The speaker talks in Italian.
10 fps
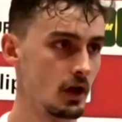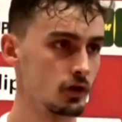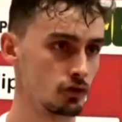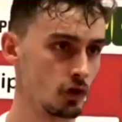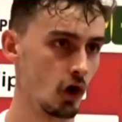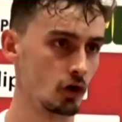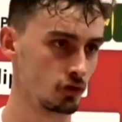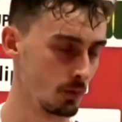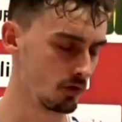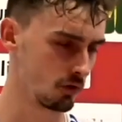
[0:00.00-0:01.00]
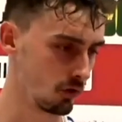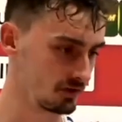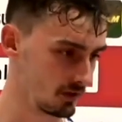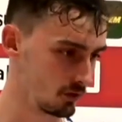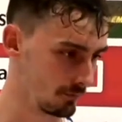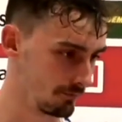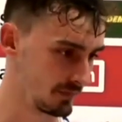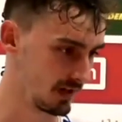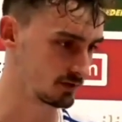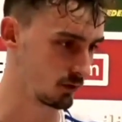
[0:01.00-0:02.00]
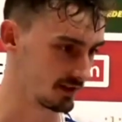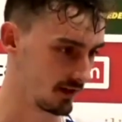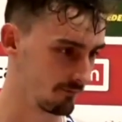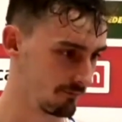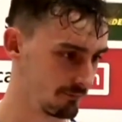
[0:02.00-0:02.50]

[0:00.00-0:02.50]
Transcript: sono, sono molto contento della squadra.